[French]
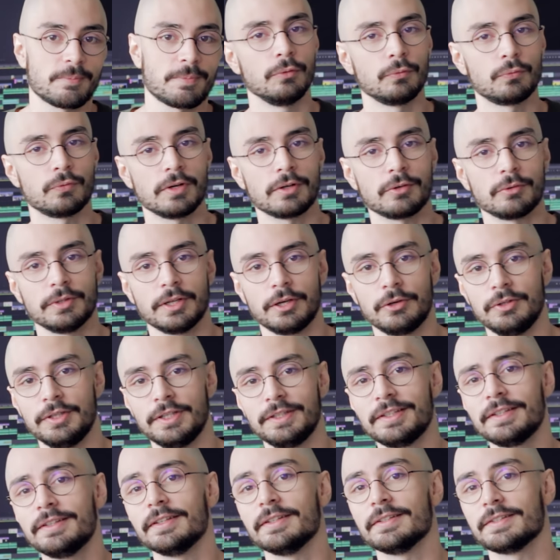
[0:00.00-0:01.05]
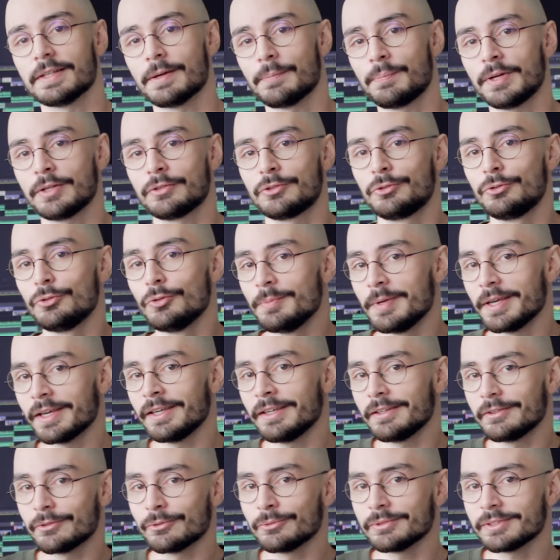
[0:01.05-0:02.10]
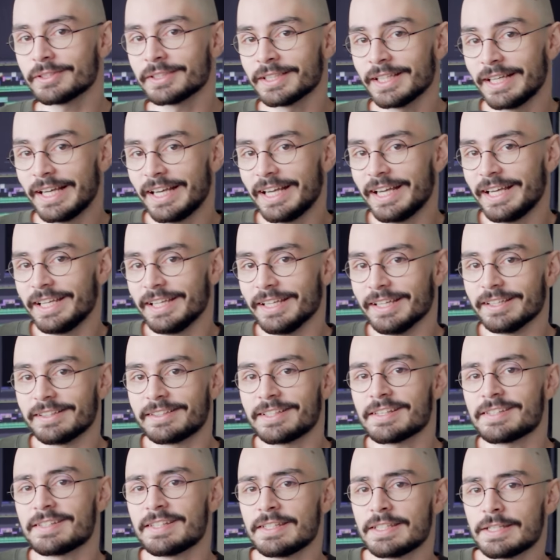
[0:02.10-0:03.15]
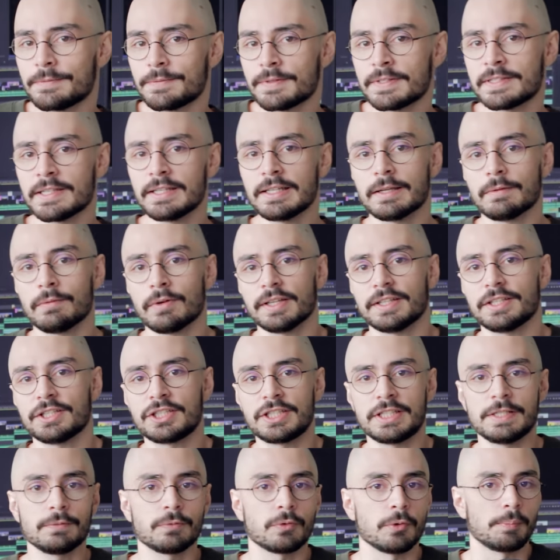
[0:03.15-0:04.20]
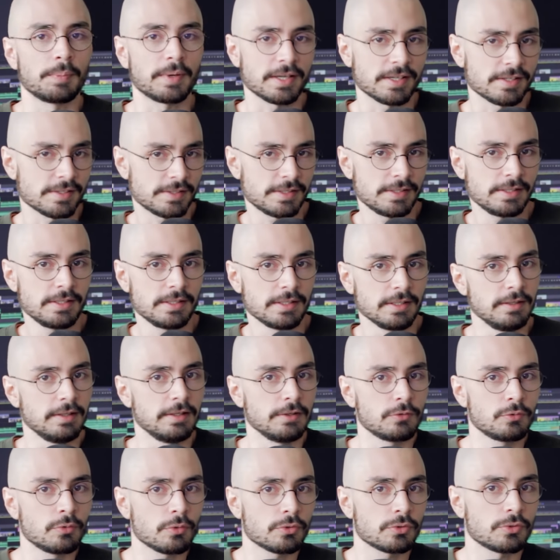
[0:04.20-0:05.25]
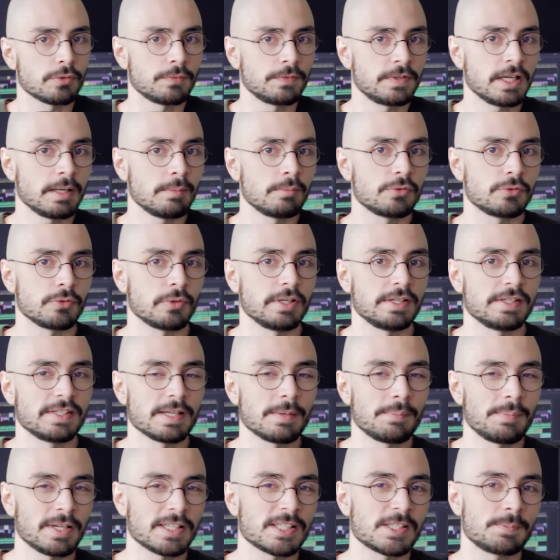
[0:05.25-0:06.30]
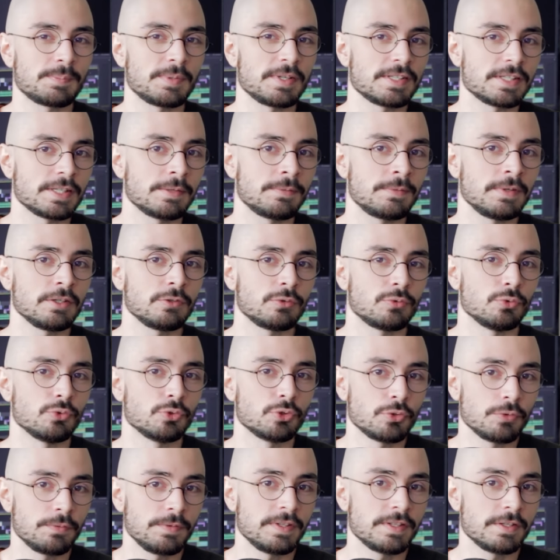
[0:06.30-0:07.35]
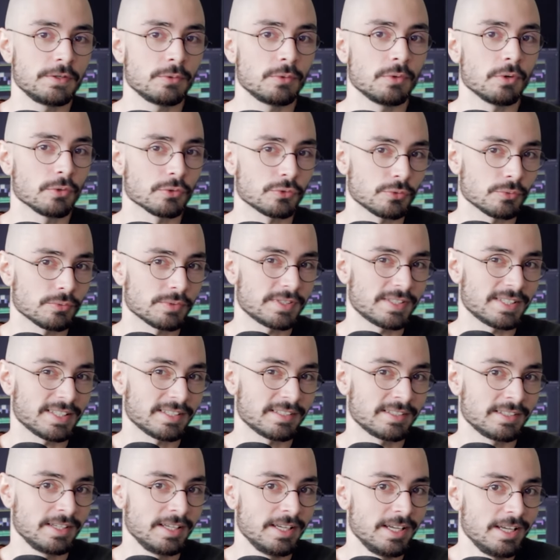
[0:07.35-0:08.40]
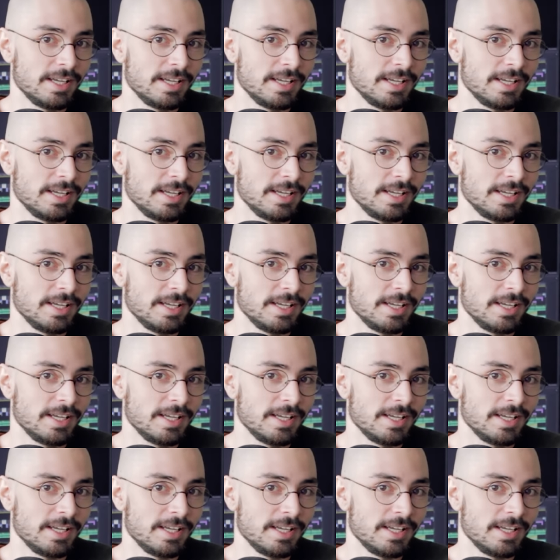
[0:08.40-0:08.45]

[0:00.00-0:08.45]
Une fois qu'on a une idée des impacts du numérique donc, il est assez difficile d'avoir des chiffres précis et des sources fiables sur les impacts spécifiques du jeu vidéo en son sein,